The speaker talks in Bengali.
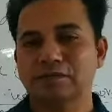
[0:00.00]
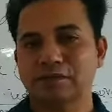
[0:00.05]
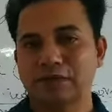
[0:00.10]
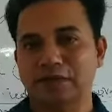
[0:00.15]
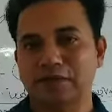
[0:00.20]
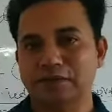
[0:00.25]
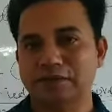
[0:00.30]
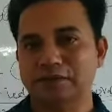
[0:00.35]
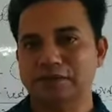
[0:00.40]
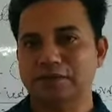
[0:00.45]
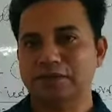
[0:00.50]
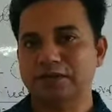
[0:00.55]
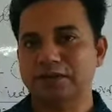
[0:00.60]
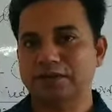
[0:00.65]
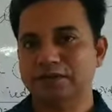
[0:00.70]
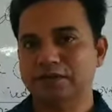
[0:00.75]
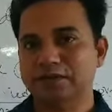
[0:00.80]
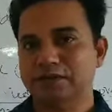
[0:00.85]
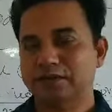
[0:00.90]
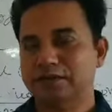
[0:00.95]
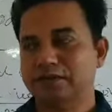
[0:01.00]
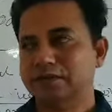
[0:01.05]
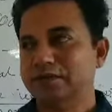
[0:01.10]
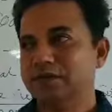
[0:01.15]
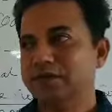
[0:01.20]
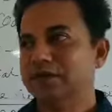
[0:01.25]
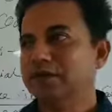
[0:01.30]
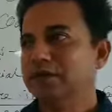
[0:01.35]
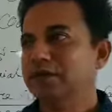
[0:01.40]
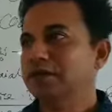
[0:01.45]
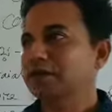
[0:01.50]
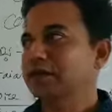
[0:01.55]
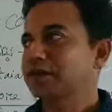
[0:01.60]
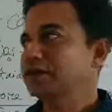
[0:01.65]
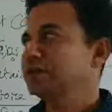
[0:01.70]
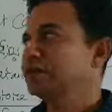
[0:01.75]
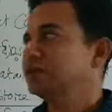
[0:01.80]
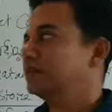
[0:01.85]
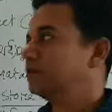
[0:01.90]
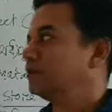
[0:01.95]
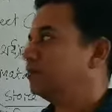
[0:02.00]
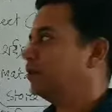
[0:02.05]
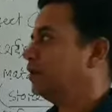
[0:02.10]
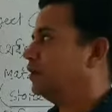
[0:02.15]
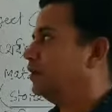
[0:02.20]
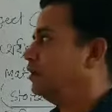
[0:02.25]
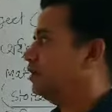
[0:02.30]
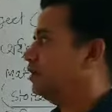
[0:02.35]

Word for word: মাল খতিয়ান ইংরেজিতে বলে